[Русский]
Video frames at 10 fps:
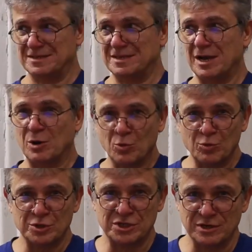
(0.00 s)
Я
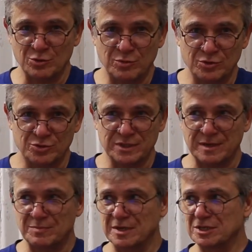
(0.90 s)
очень люблю
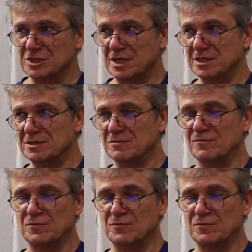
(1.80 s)
сюда приезжать